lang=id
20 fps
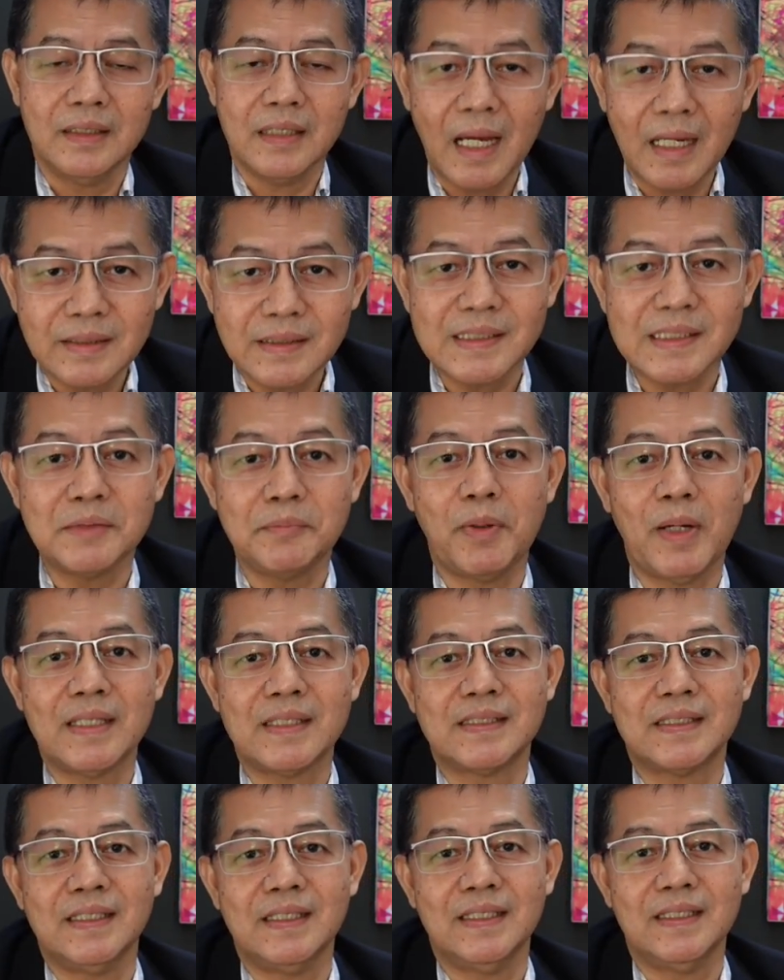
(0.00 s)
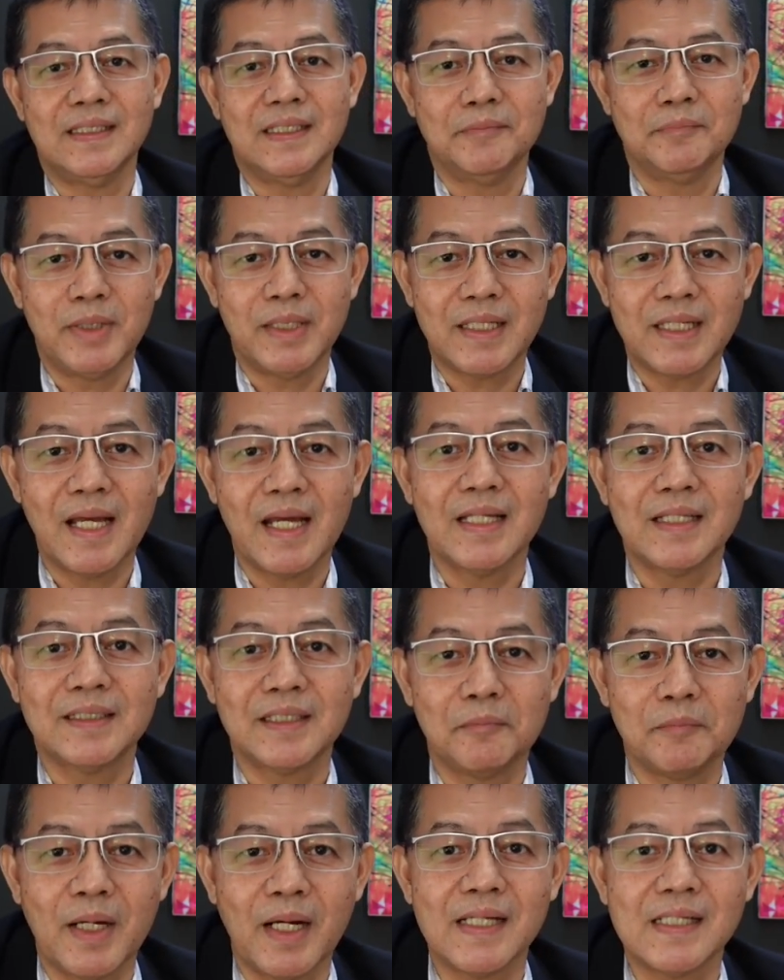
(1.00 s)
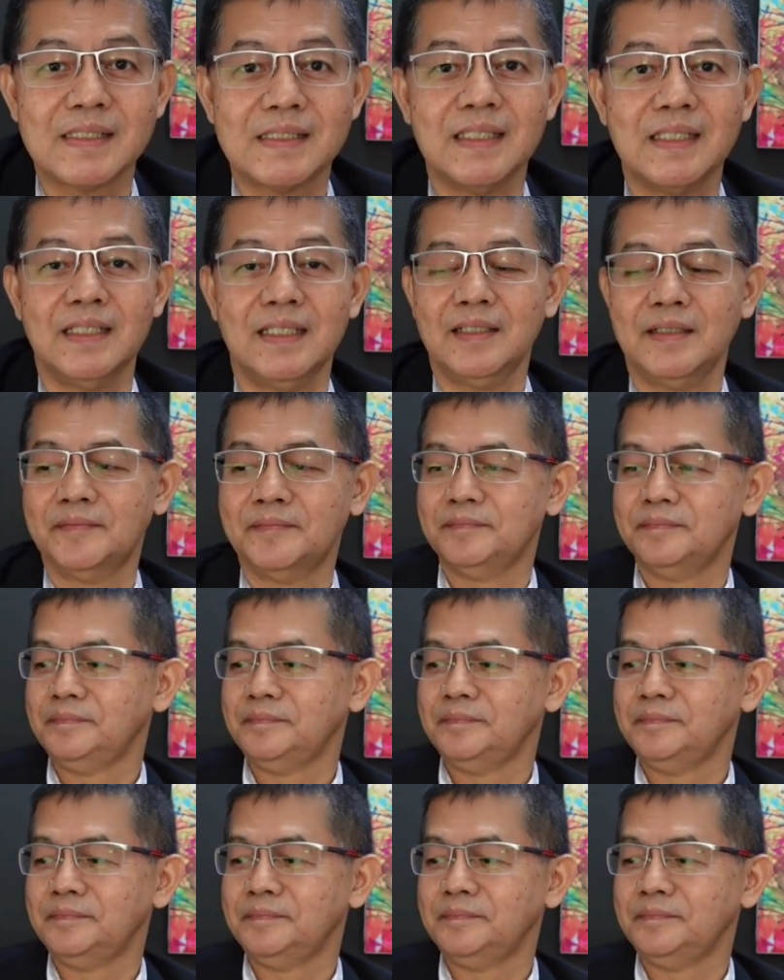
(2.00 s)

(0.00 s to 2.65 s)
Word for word: antisipasi. Demikian terima kasih.